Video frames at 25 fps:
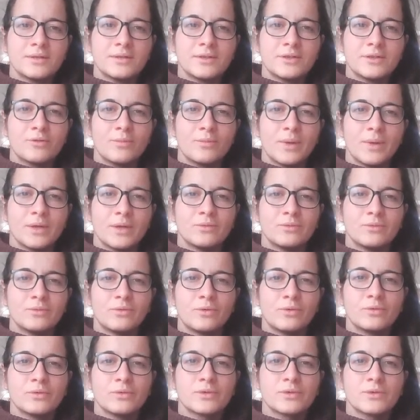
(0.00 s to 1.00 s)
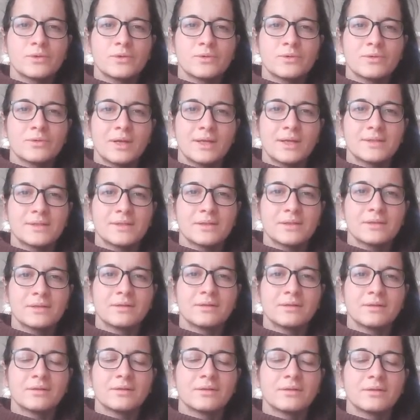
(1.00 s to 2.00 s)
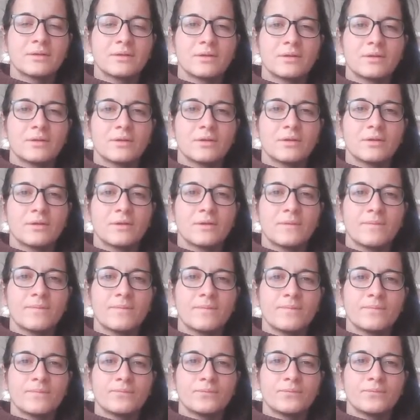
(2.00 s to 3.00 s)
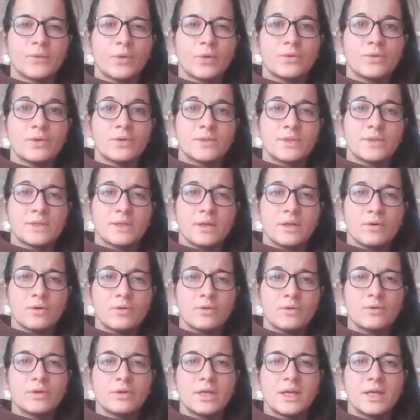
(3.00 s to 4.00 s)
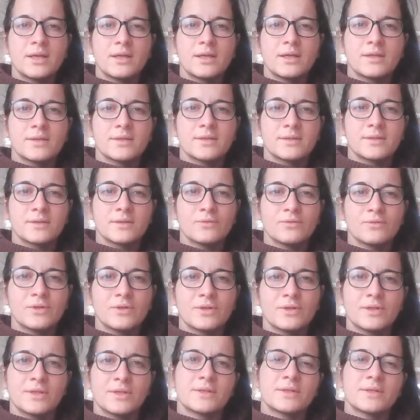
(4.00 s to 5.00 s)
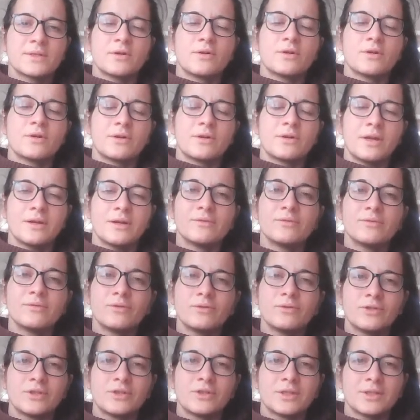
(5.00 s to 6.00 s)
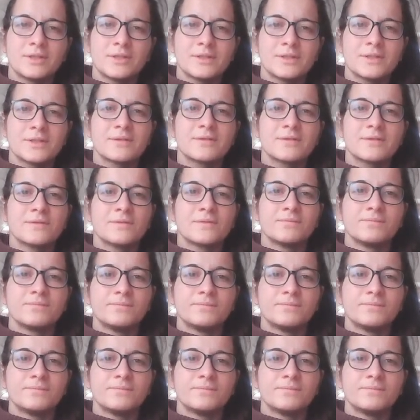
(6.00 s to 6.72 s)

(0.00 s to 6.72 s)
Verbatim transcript: die Spannung loszulassen und dass es auch okay ist und dass es auch erwünscht ist.